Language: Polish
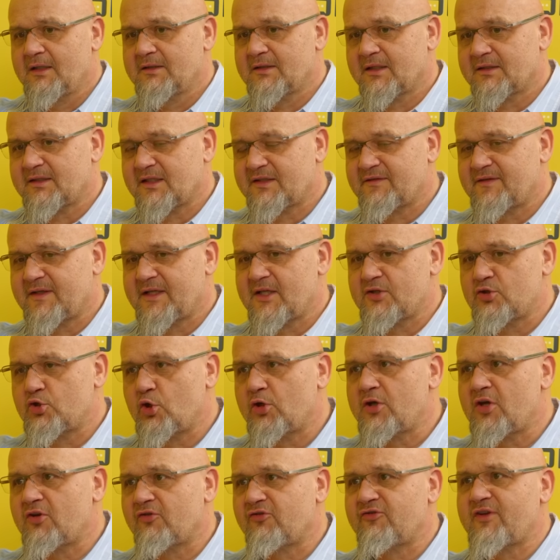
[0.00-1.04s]
na tak zwane
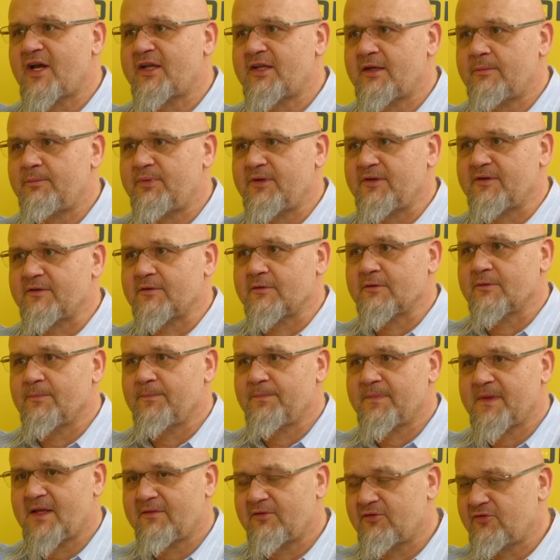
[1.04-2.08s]
dojeżdżanie PiSu,
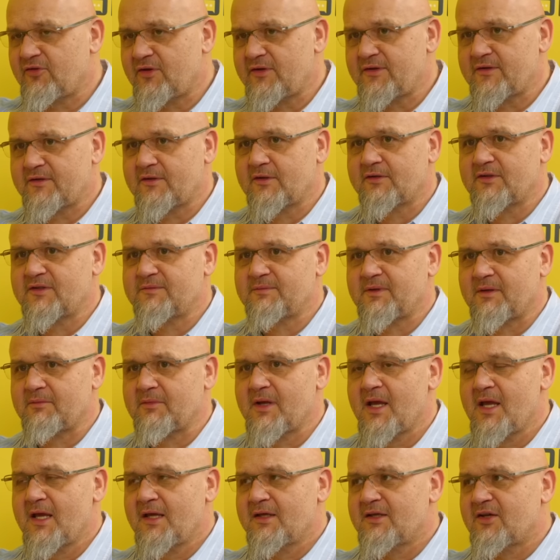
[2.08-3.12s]
nawet jeżeli niezgodne z prawem.
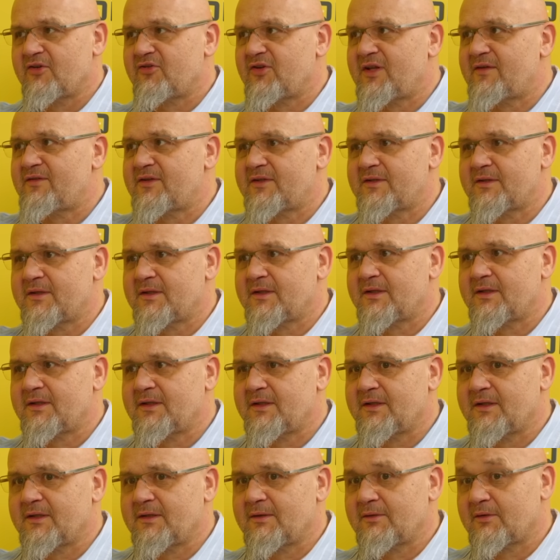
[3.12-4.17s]
Ja się nawet y,
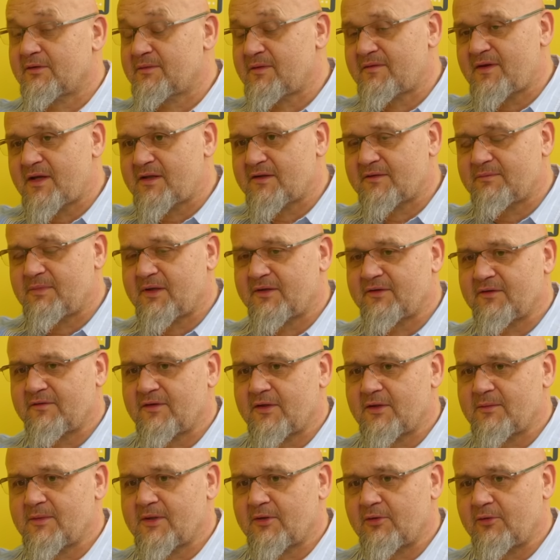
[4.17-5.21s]
y, rozmawiając z bardzo
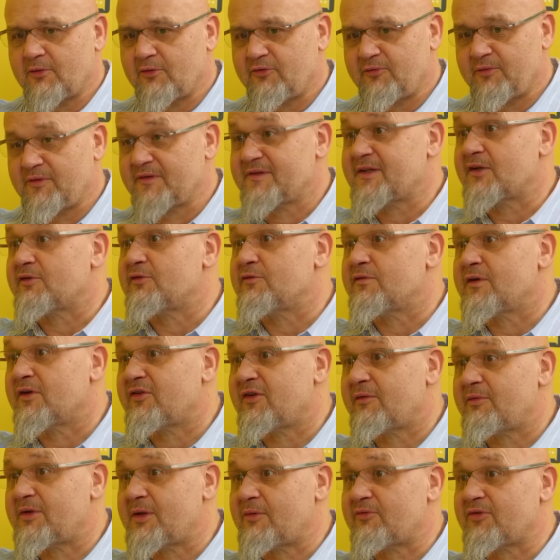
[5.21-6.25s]
wieloma ludźmi, z
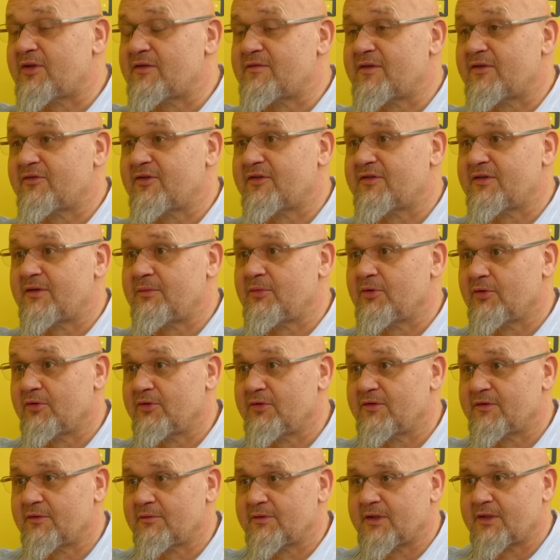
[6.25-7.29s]
taksówkarzami na przykład warszawskimi, oni
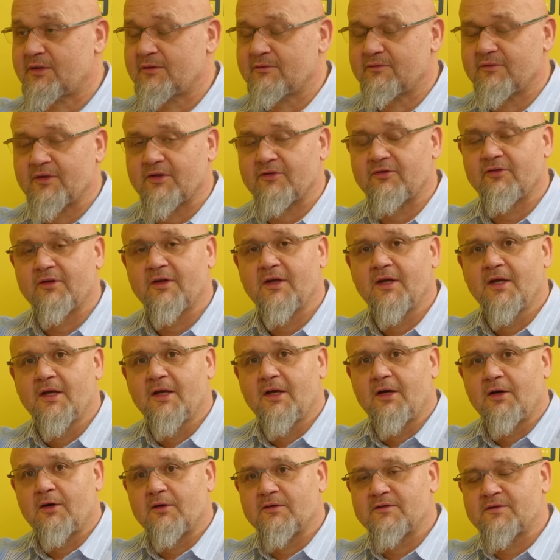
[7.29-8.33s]
są taką, wiesz,
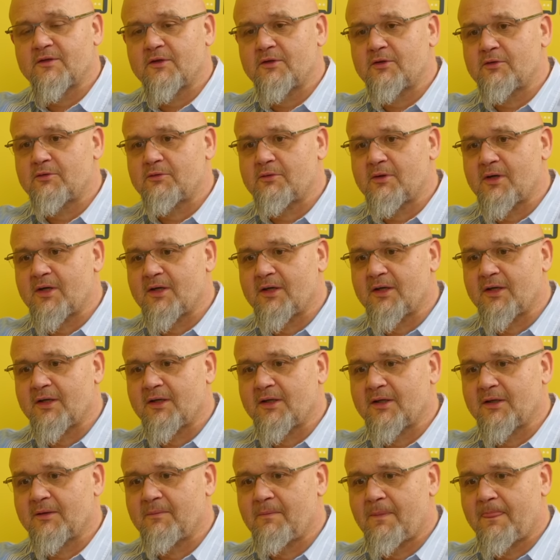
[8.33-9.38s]
ostoją
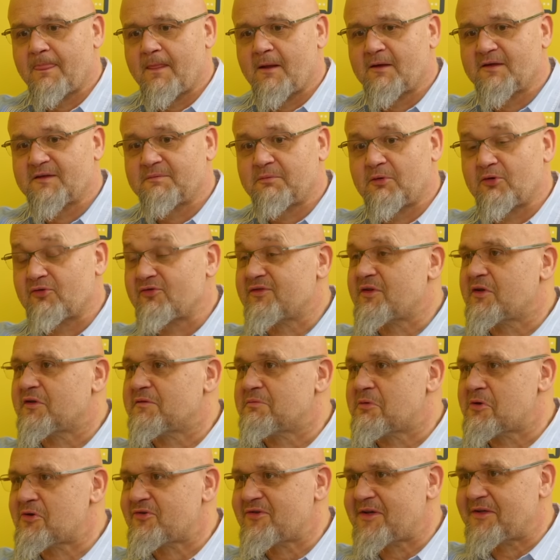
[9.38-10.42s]
e, społecznego
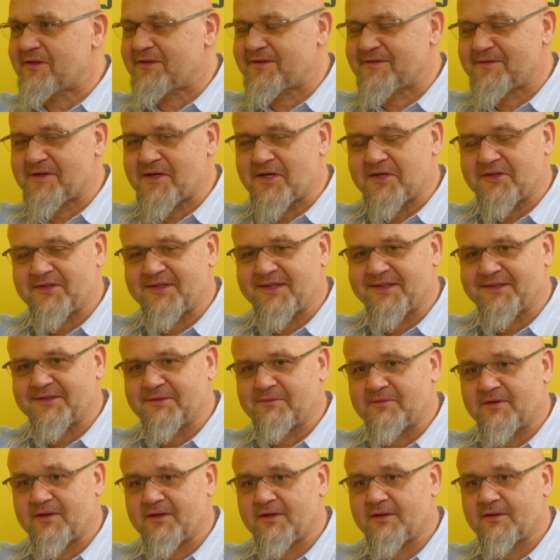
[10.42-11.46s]
społeczeństwa, jak, jak to
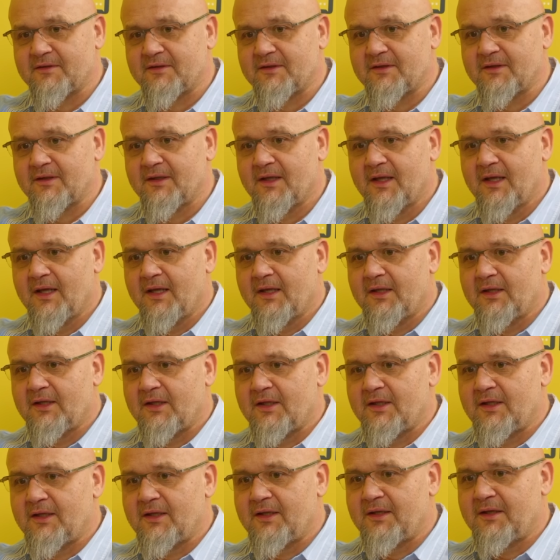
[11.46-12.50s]
mówię. I,
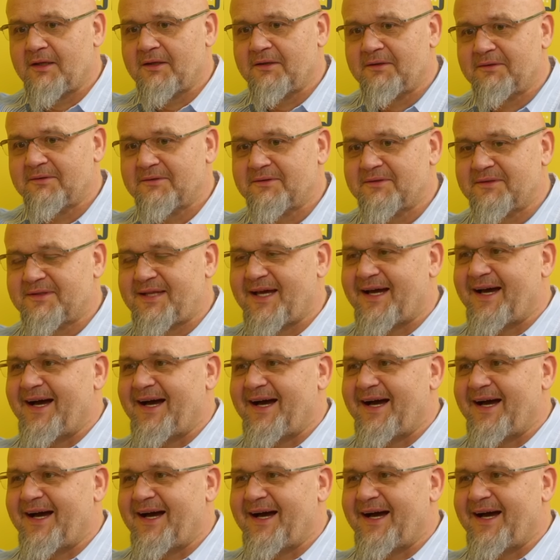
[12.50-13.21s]
Centrum Badania Opinii